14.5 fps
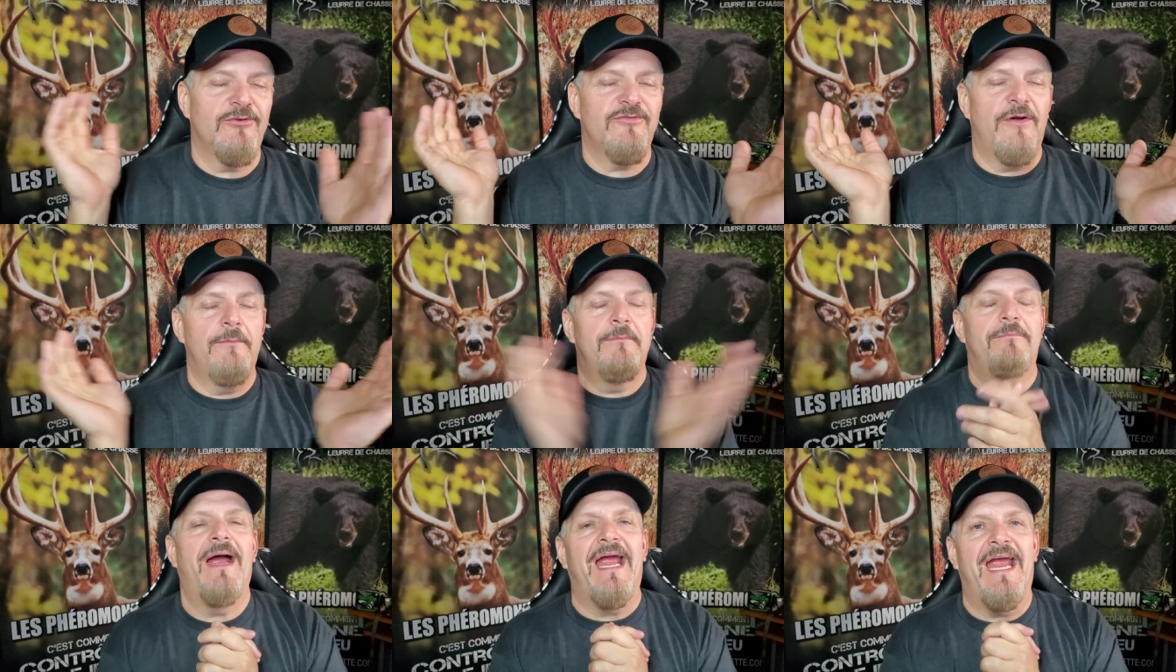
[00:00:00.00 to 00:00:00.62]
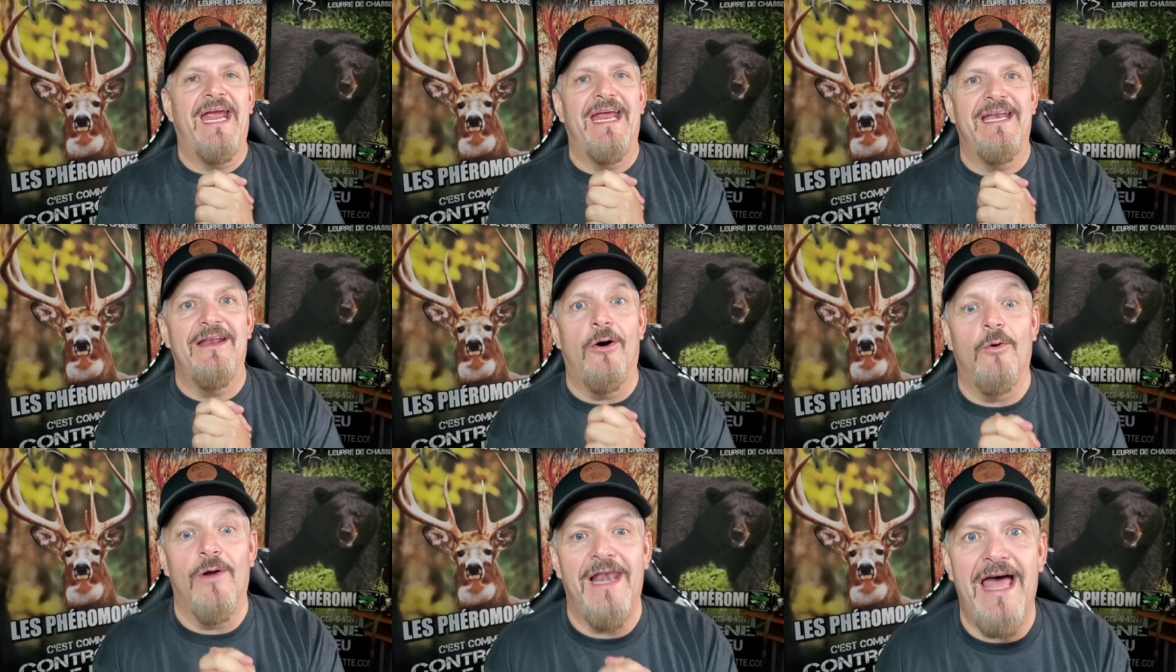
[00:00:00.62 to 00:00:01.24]
Je fais ben
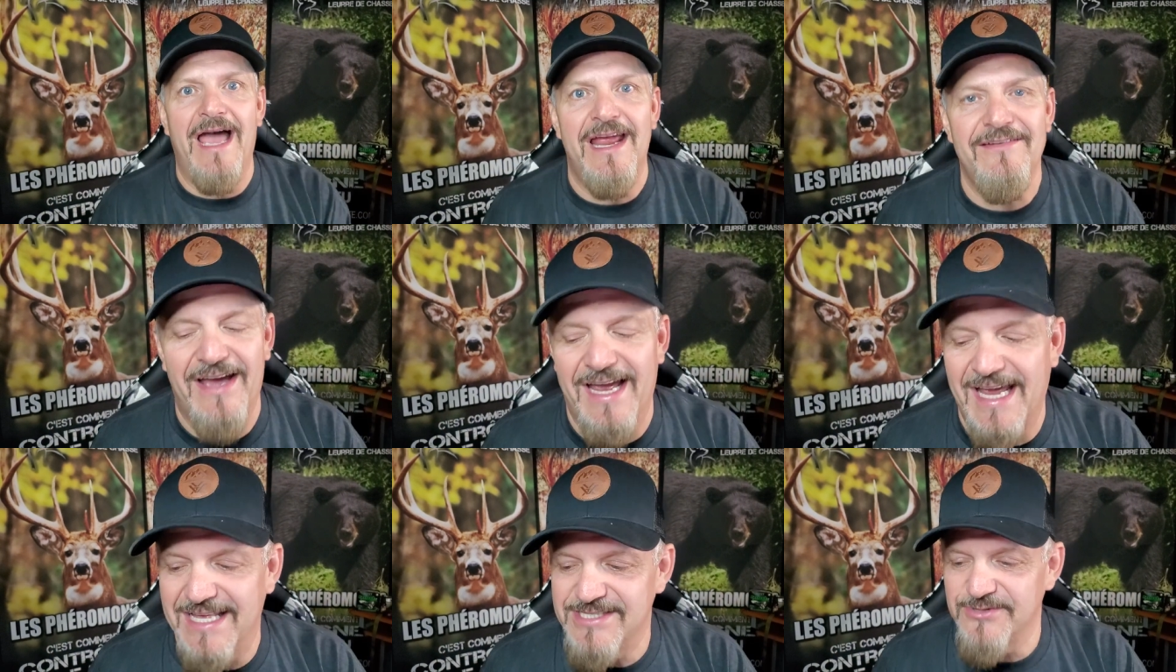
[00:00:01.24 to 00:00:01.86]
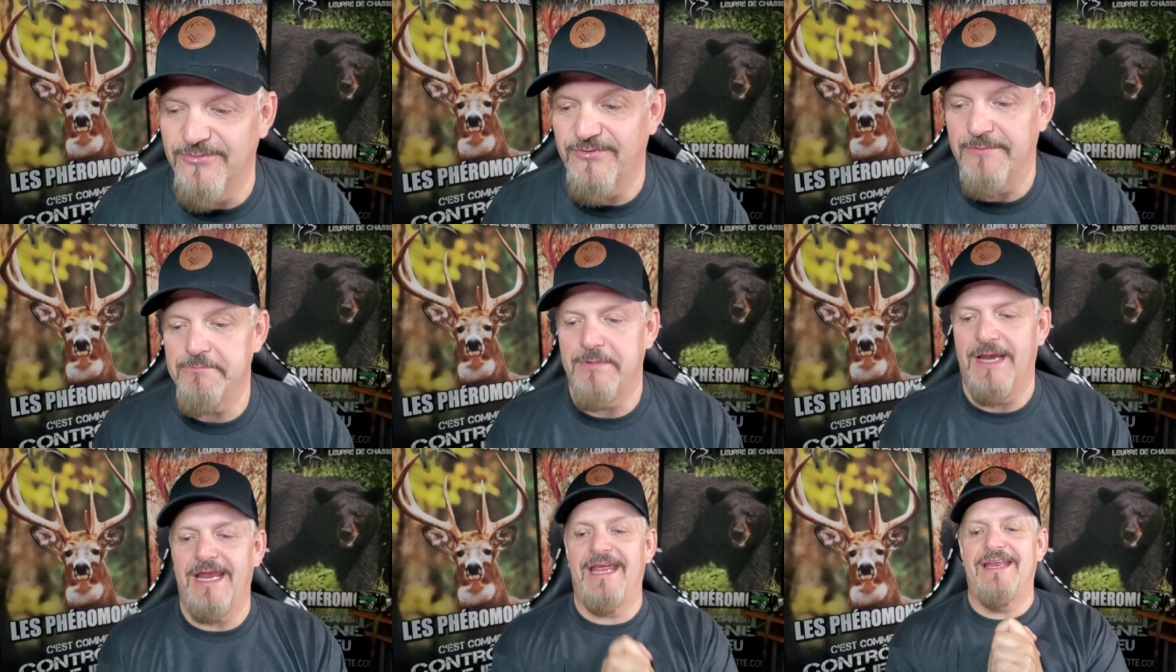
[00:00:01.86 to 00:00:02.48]
non, live à radio. Je fais
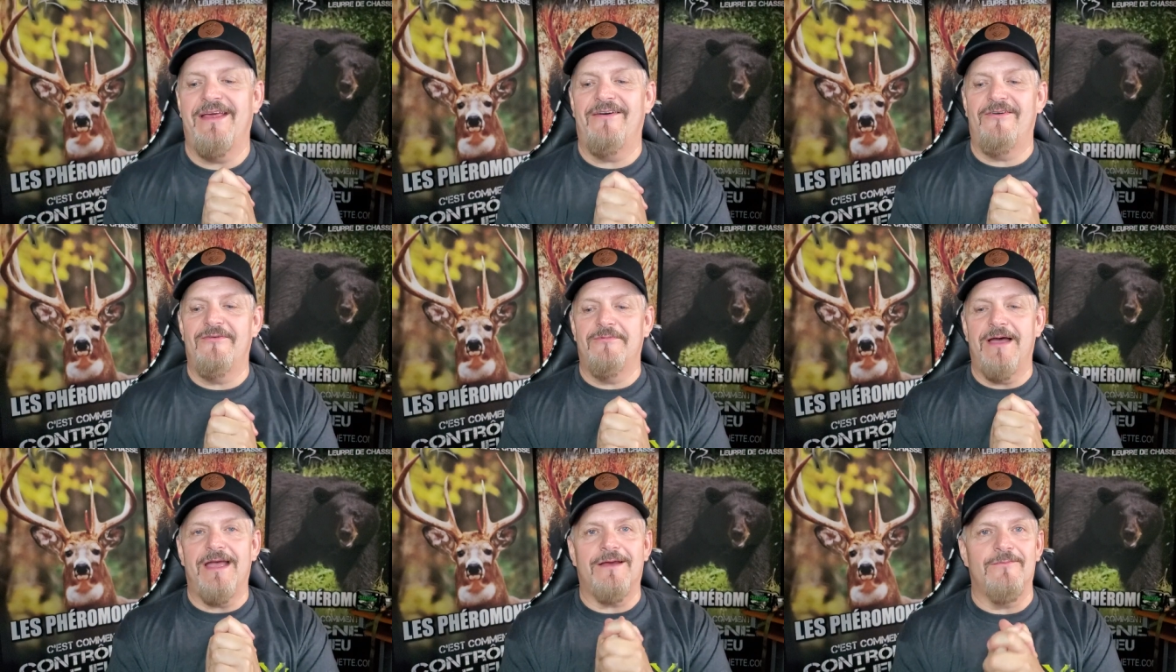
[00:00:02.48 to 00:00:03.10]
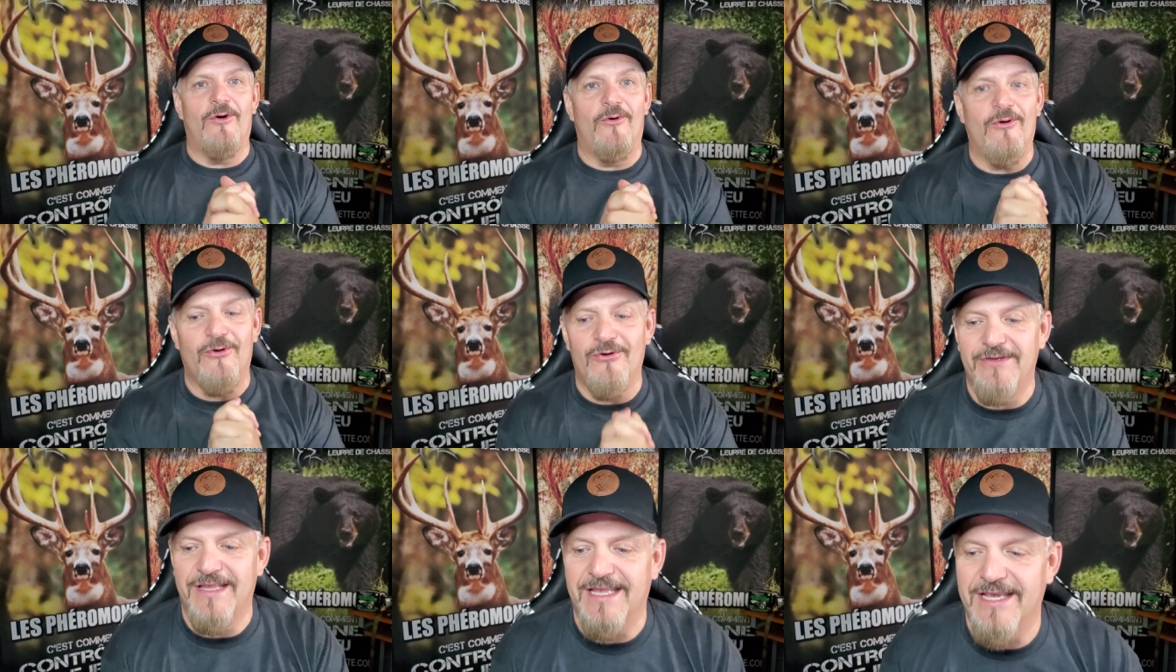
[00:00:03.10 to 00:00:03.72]
ben non, Marc, mon
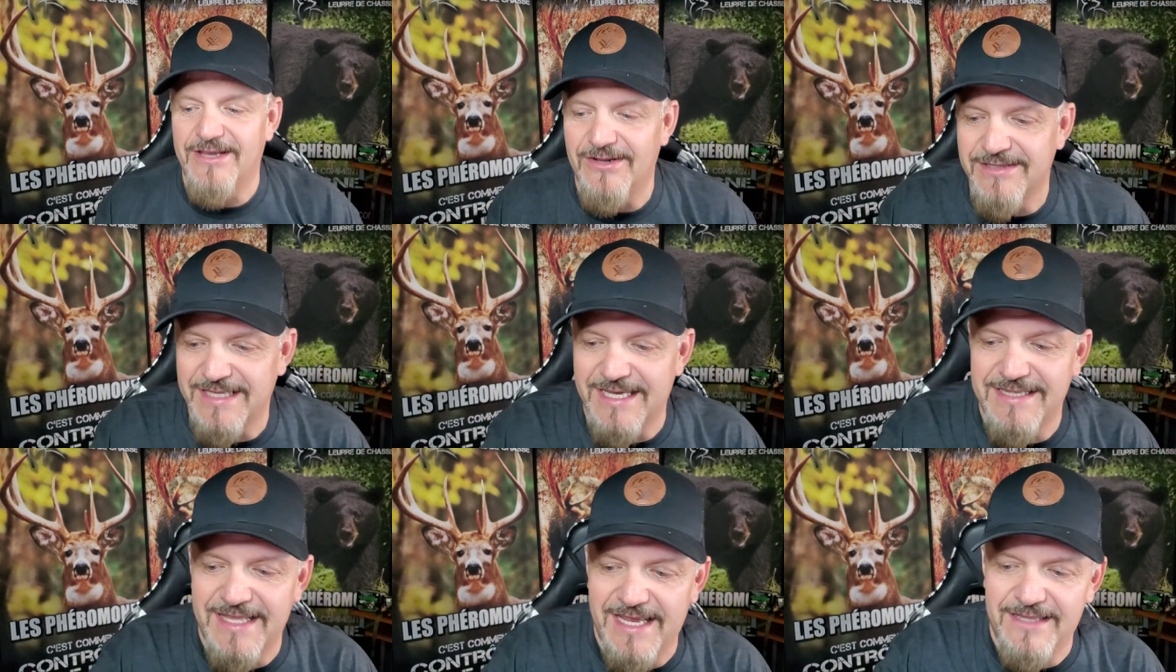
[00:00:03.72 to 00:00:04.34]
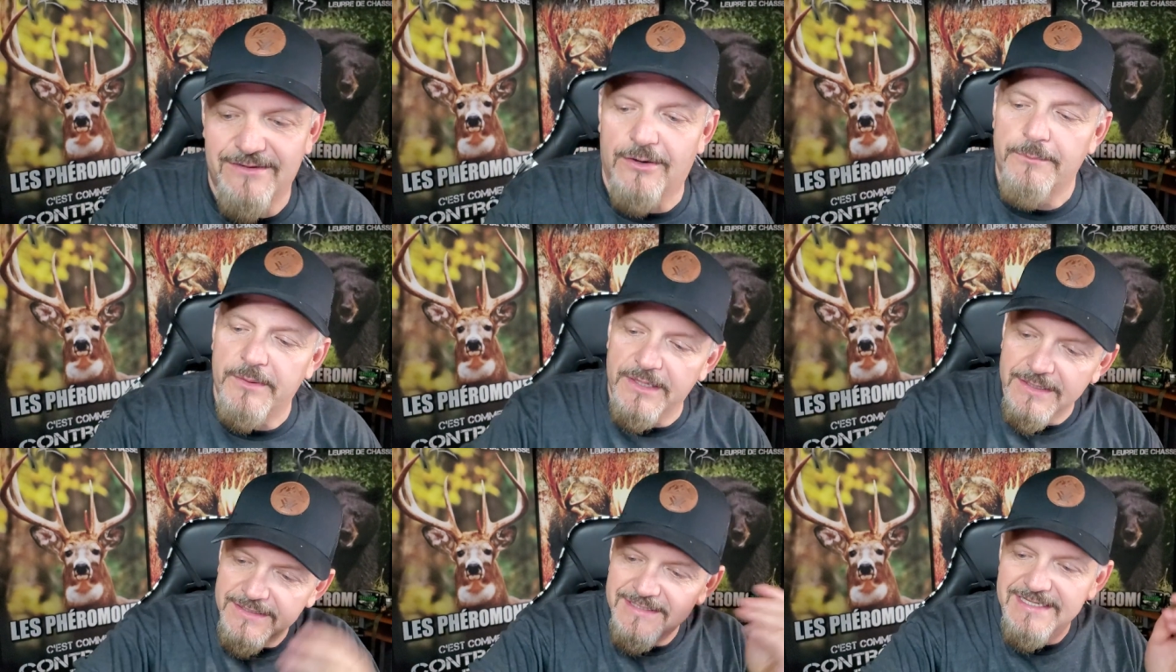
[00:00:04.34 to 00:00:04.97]
gars vient de récolter un dindon.
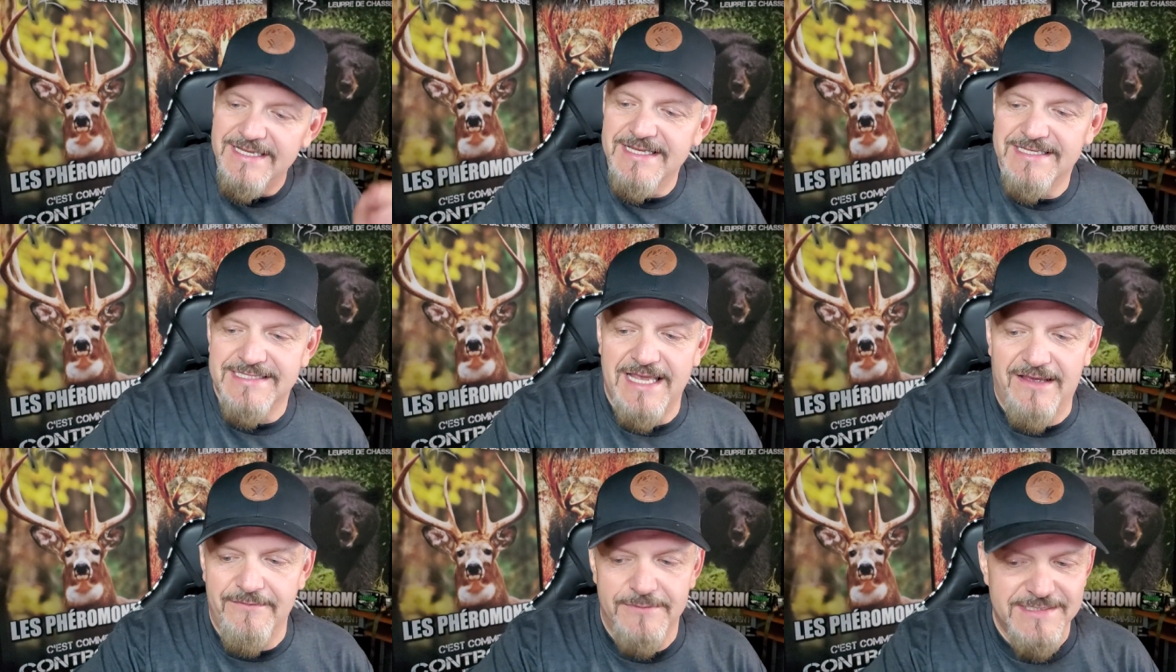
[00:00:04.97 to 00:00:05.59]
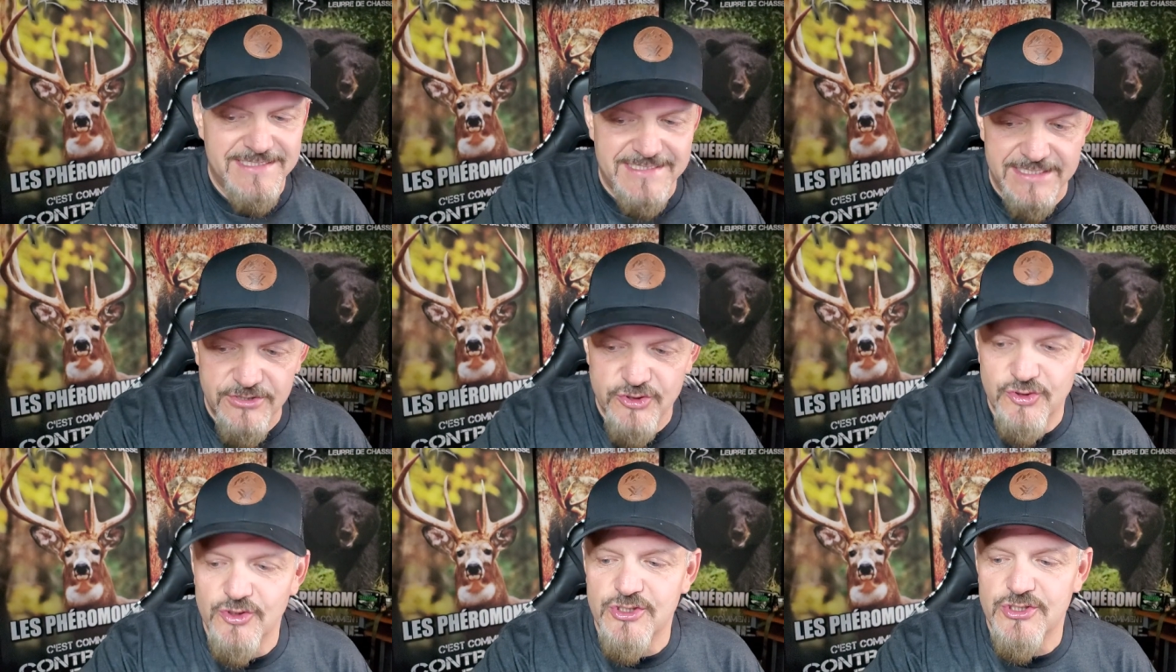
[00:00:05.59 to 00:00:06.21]
Puis ça, c'est
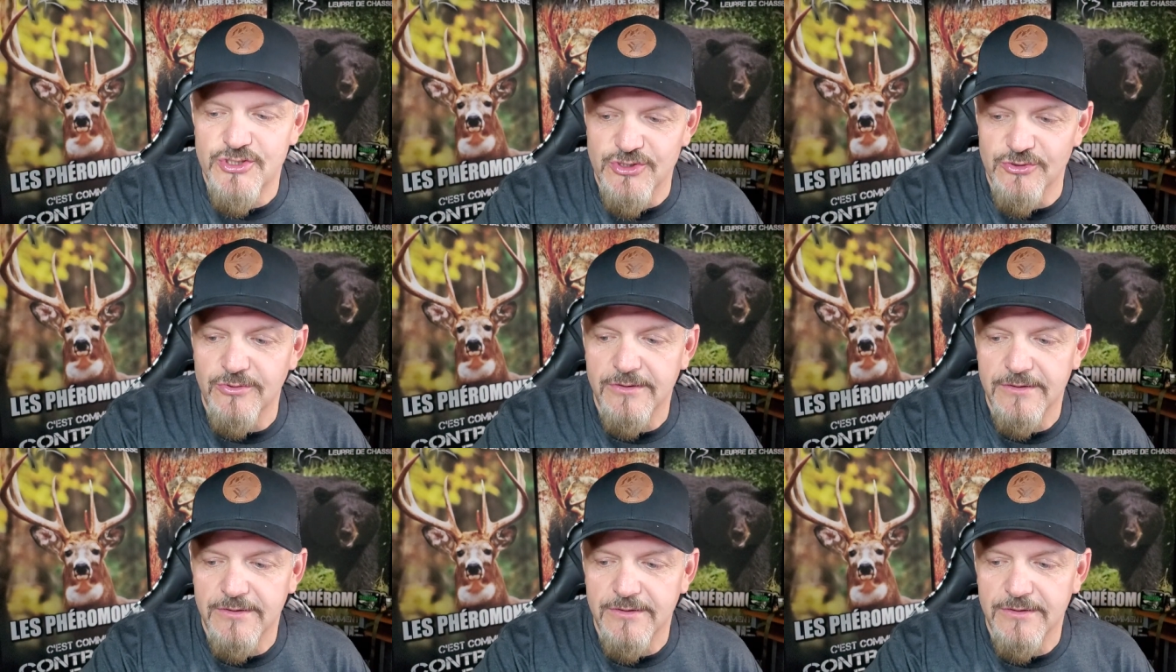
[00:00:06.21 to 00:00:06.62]
juste ça.